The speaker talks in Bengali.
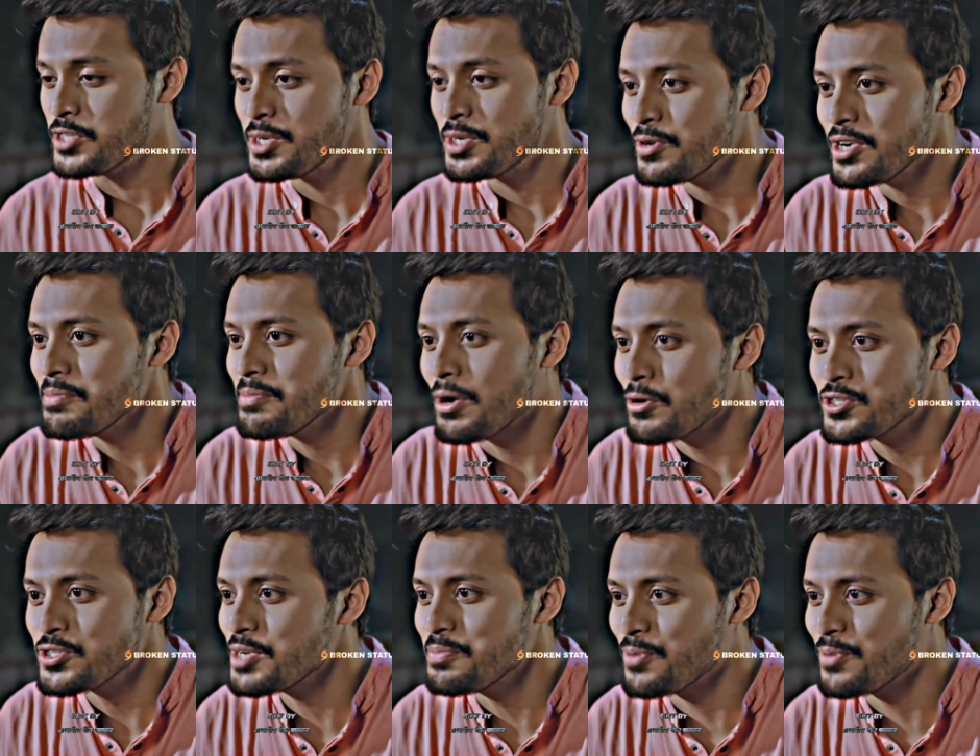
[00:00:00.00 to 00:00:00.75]
জীবনে
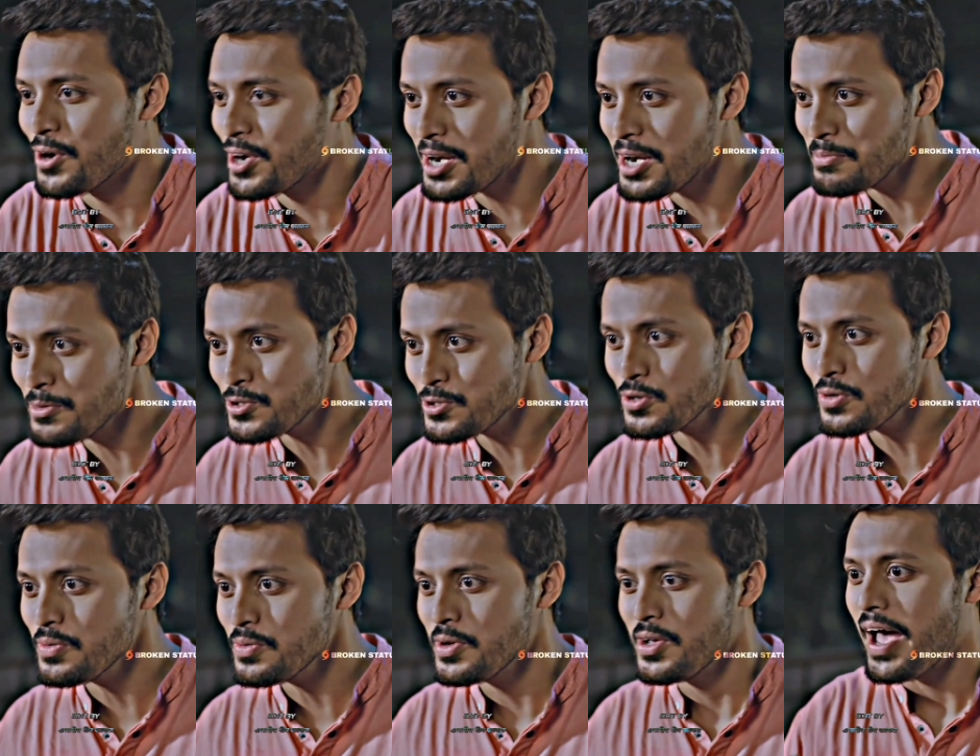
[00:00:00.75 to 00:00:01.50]
মানুষকে বলার মতো
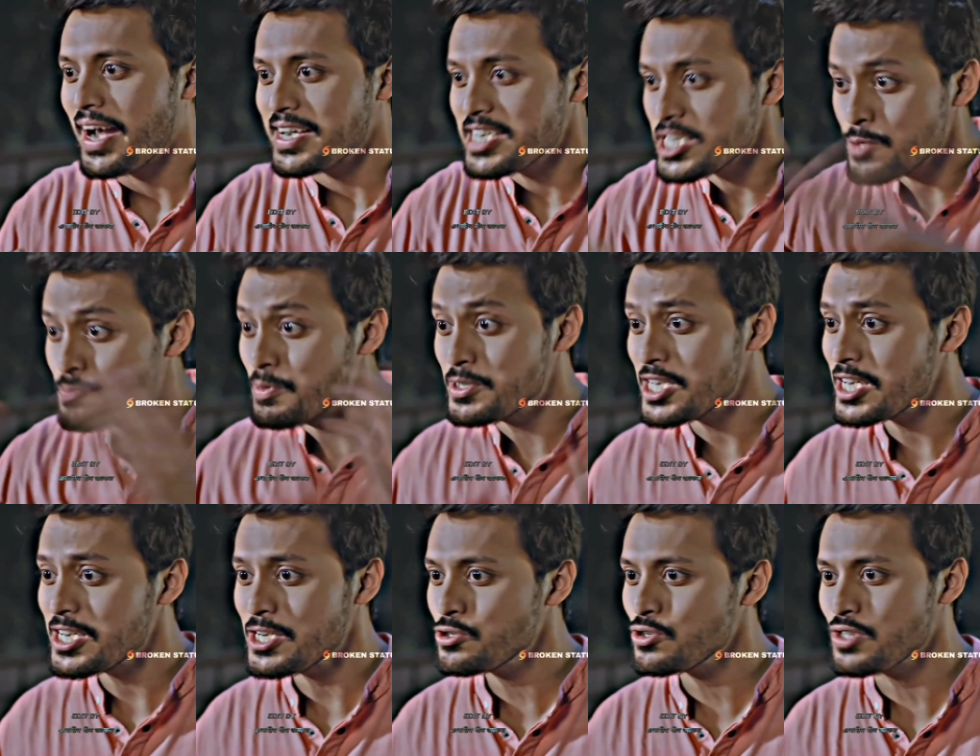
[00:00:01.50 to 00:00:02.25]
একটা
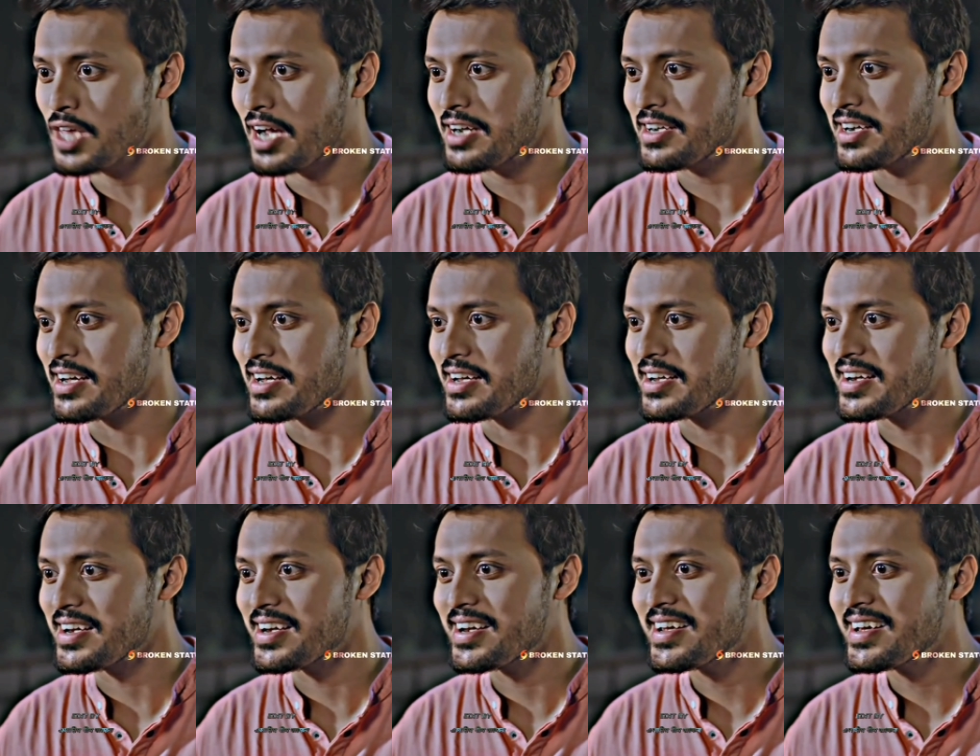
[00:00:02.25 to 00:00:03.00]
স্পেশাল কিছু থাক
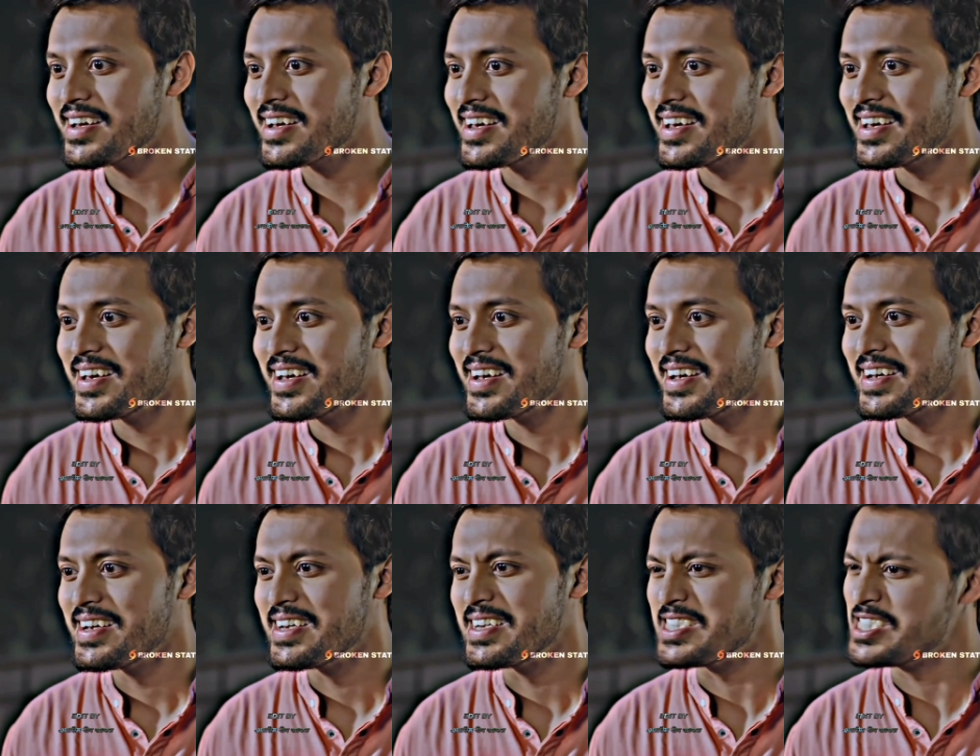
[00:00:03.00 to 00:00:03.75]
না
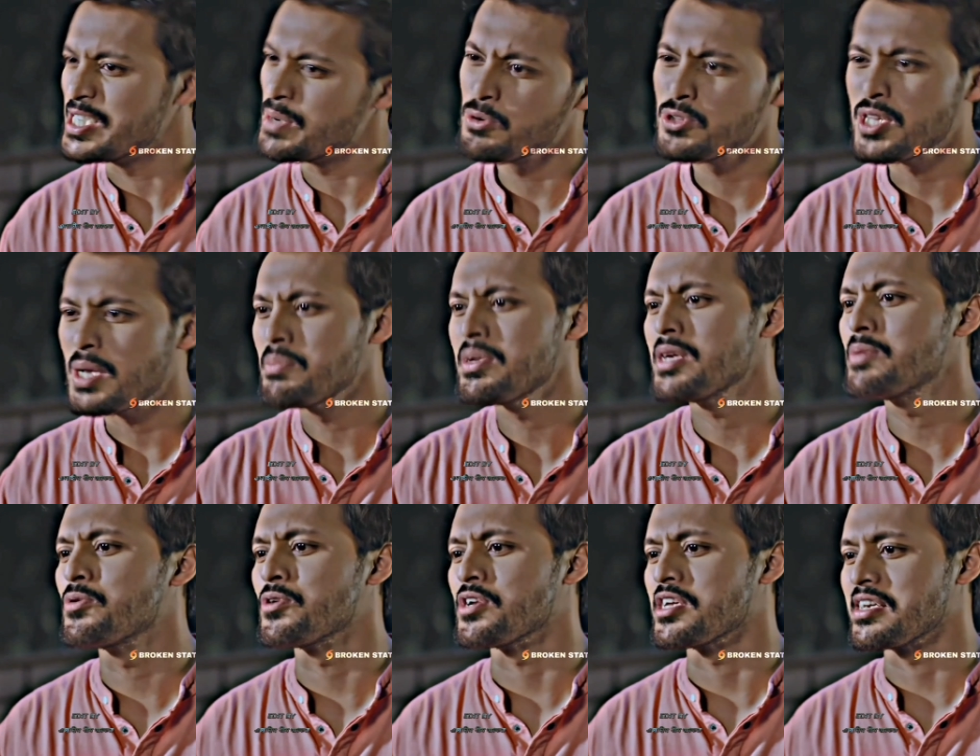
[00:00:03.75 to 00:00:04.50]
জীবন তো
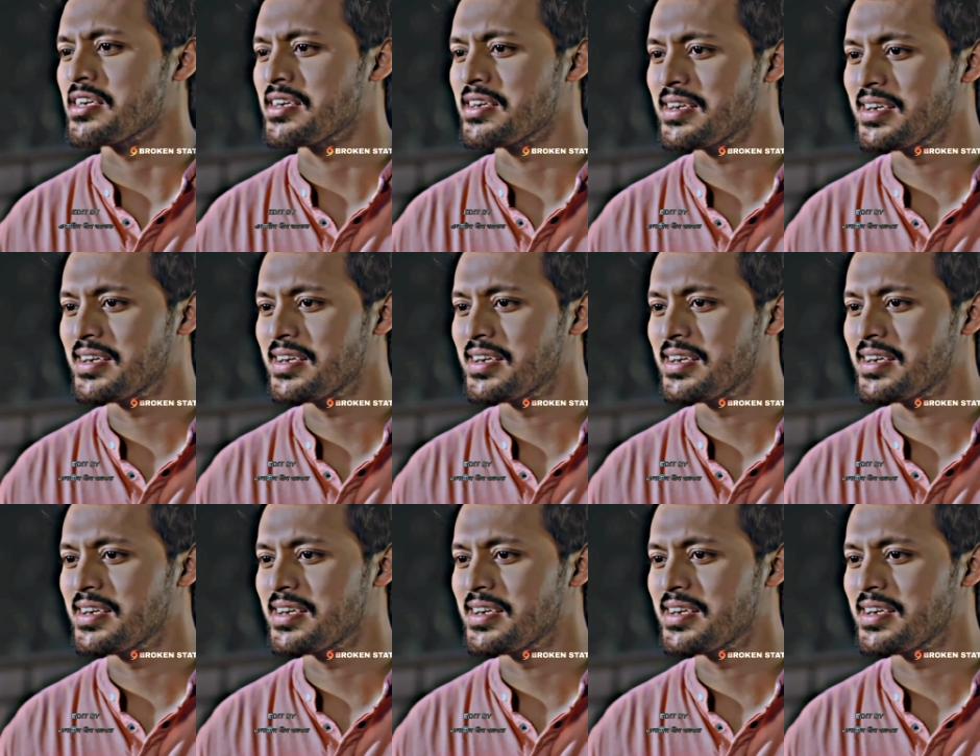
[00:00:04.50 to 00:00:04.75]
এমনিই বলি